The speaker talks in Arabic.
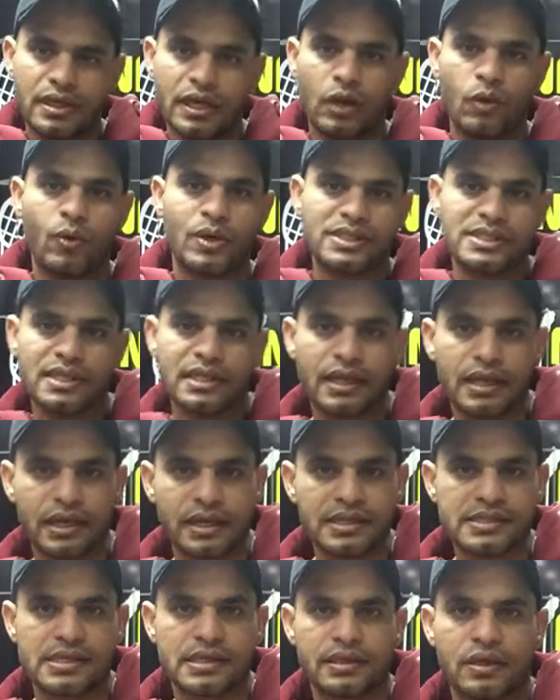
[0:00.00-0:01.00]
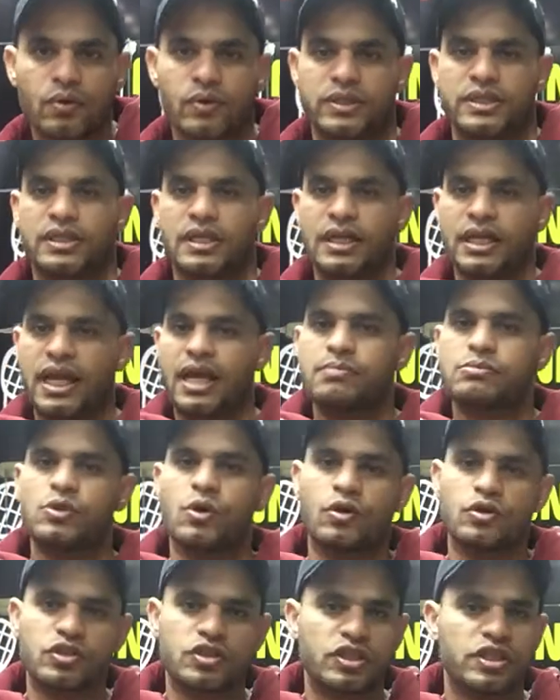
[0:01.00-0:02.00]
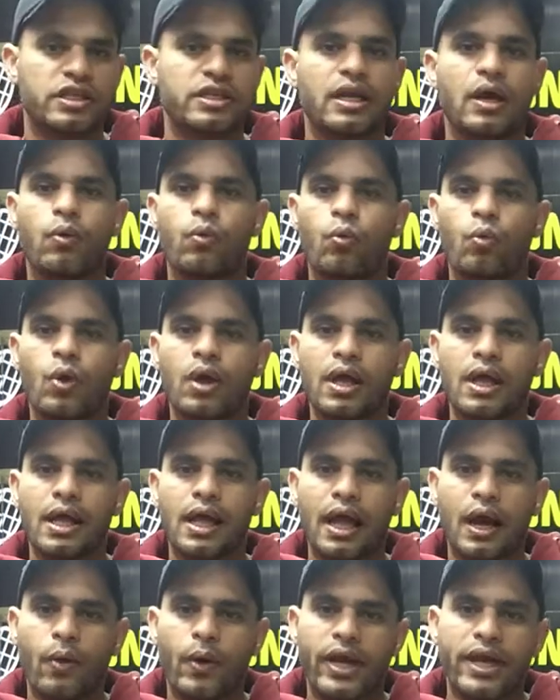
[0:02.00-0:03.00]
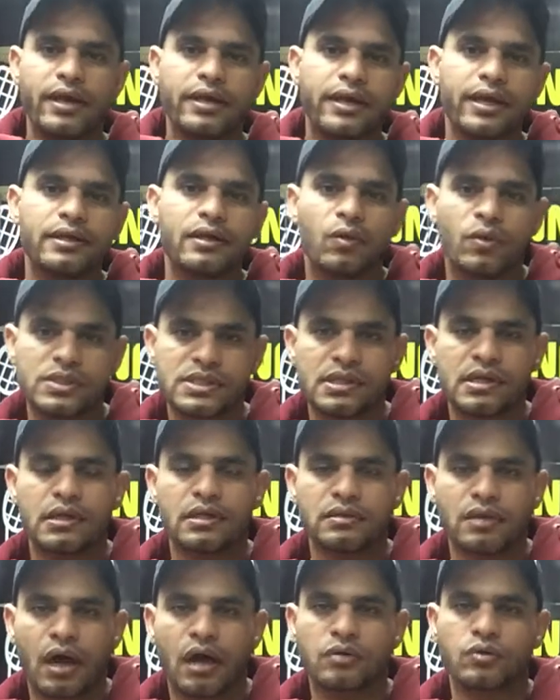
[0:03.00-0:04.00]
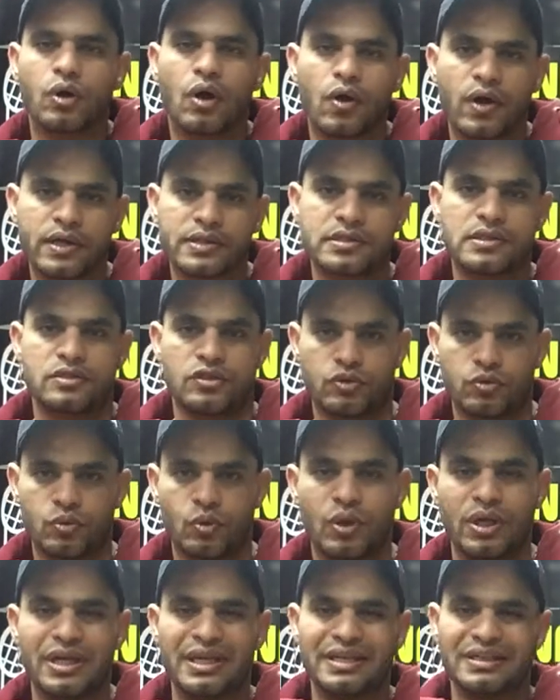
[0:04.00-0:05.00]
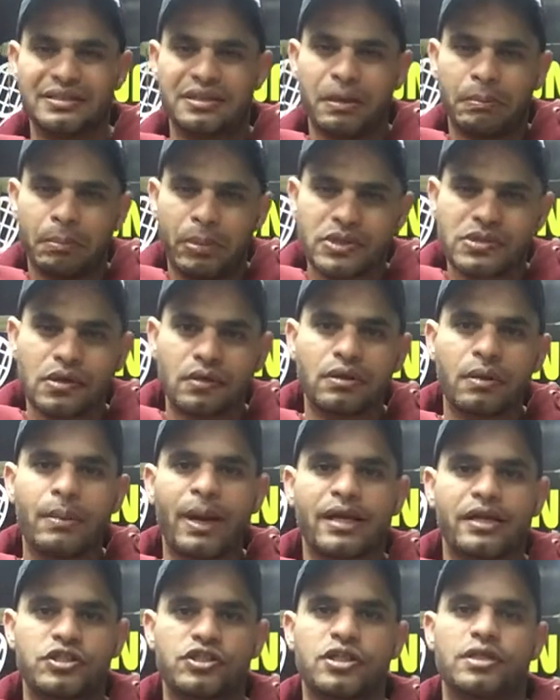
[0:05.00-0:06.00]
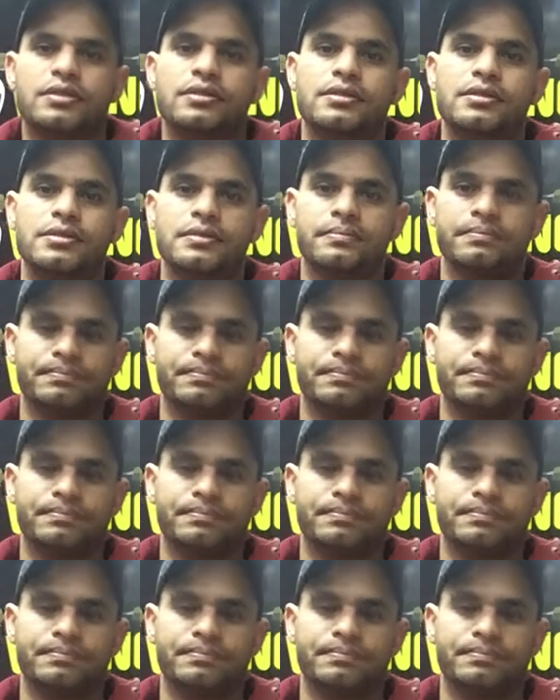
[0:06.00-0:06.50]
الوزن اللي نزل دوت ال 25 او او ايا كان الوزن اللي انت حاطه او عايز تشده ده ببساطه معنى الشد